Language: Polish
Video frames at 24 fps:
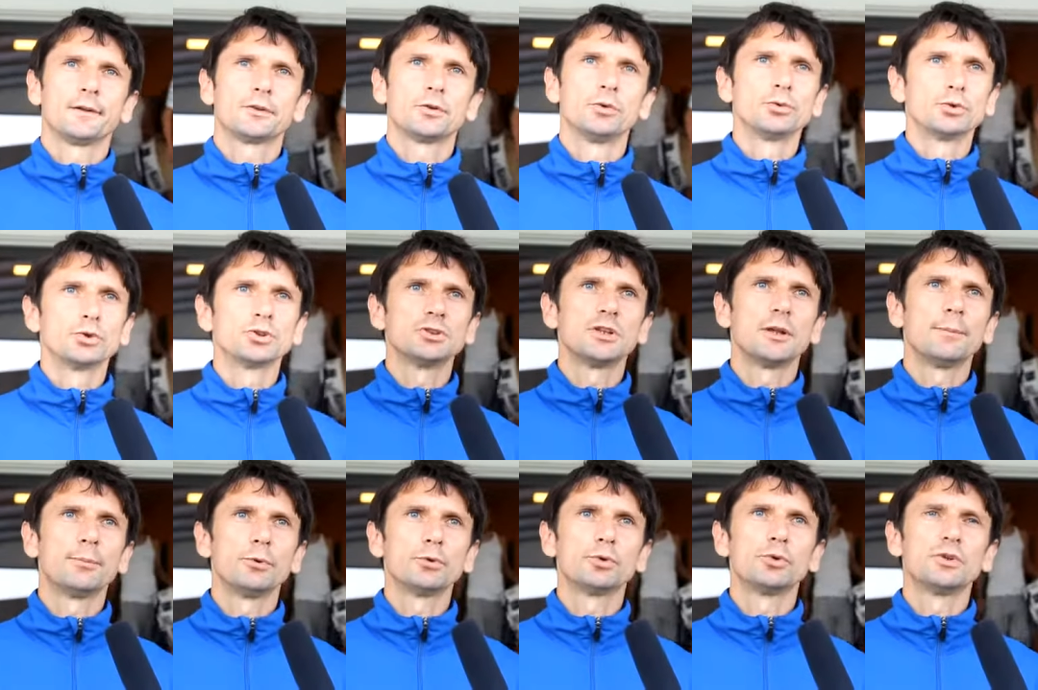tą
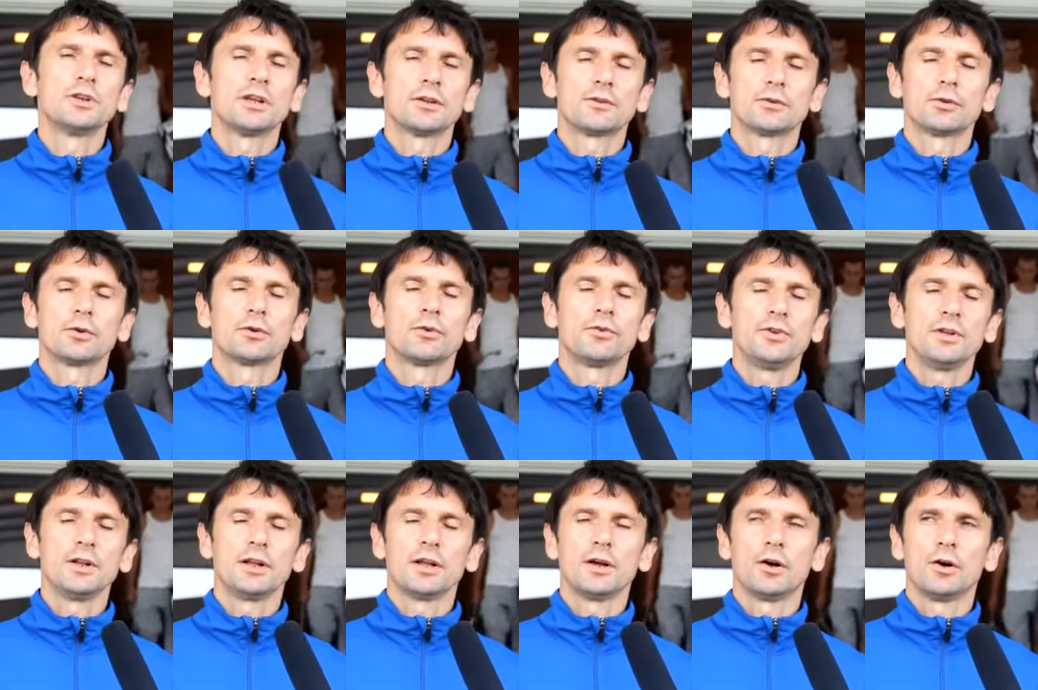drużynę buduje co
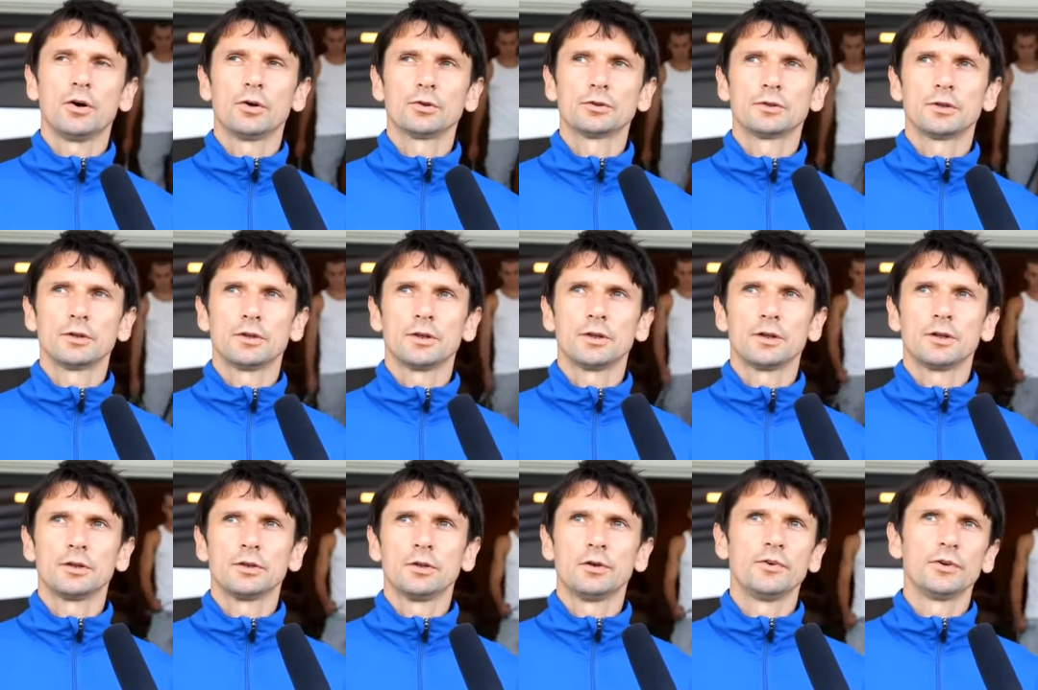chwilę od
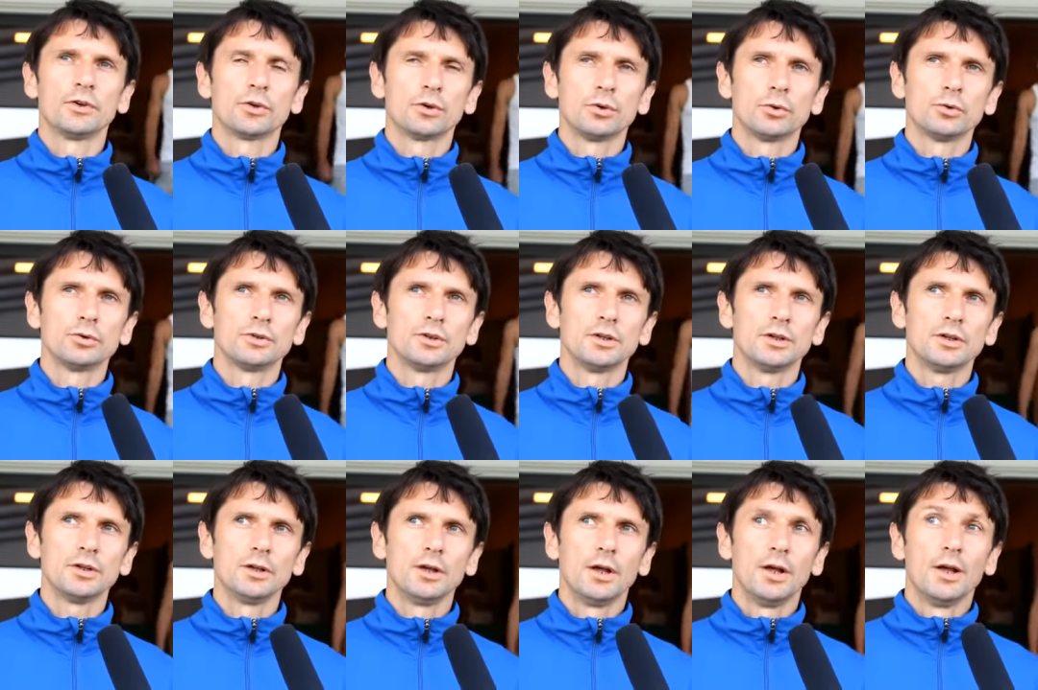nowej
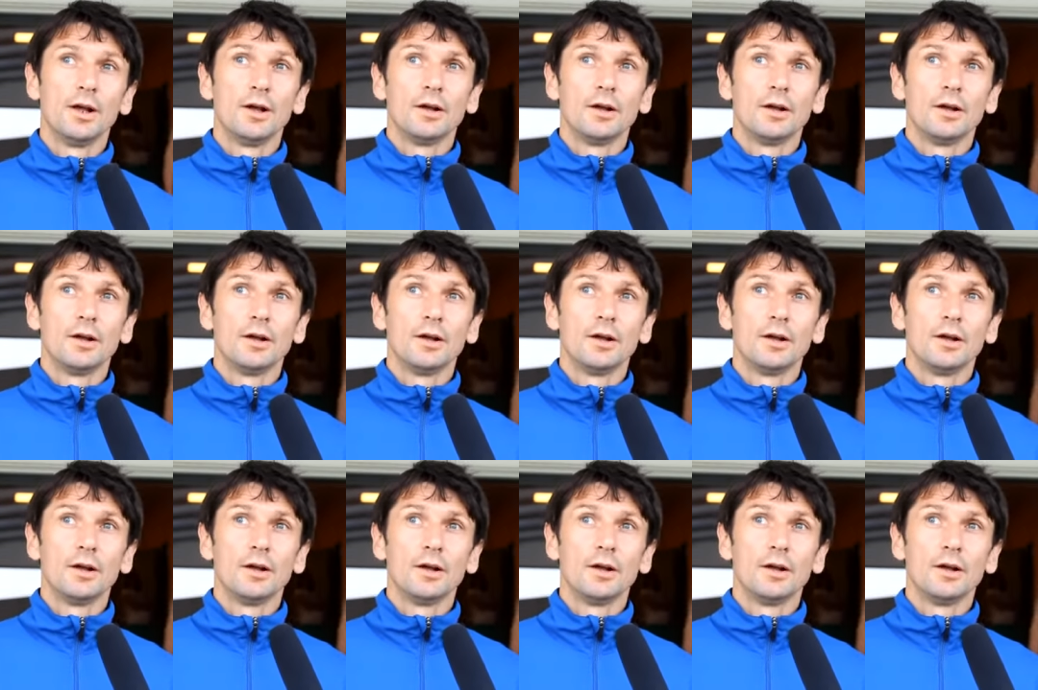rundy.